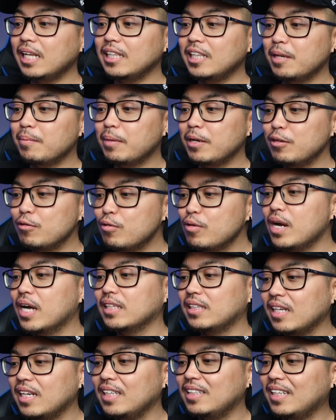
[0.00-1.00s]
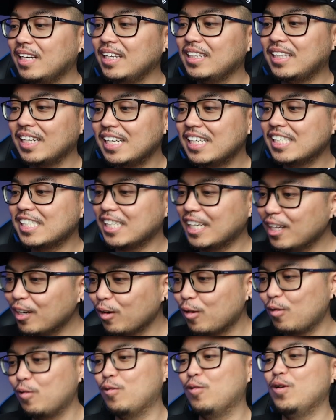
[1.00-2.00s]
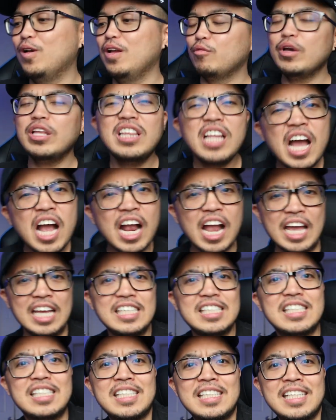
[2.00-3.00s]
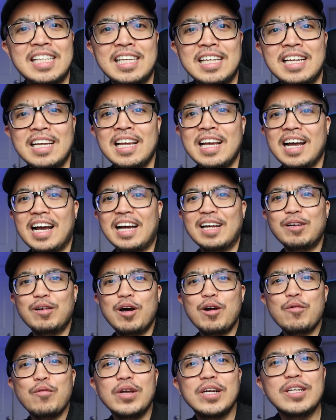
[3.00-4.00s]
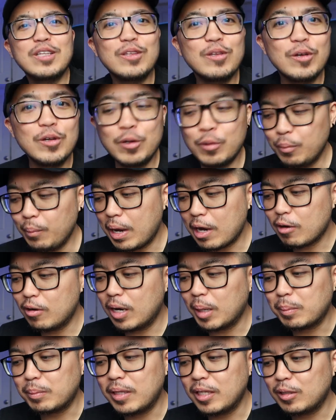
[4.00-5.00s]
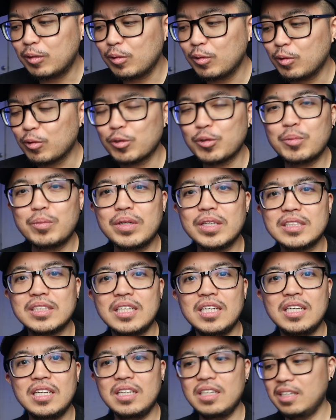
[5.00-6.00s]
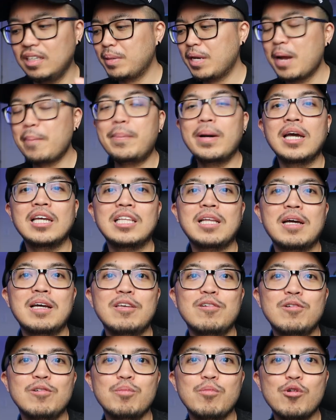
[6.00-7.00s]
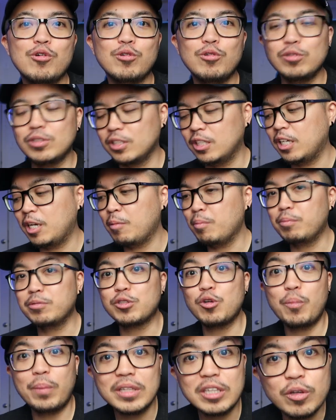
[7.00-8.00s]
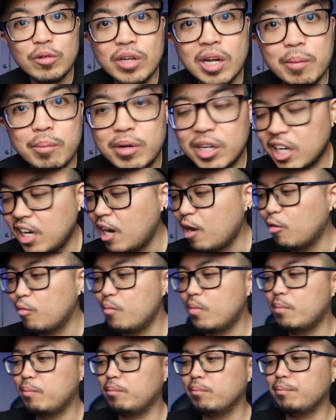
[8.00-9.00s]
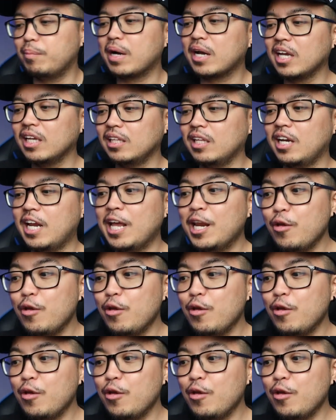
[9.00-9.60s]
Del Di Mayuga 3330. Wait lang guys. Ano ang weird no nung bagong update ng YouTube kasi pinapakita yung buong username so pati yung number kailangan ko banggitin.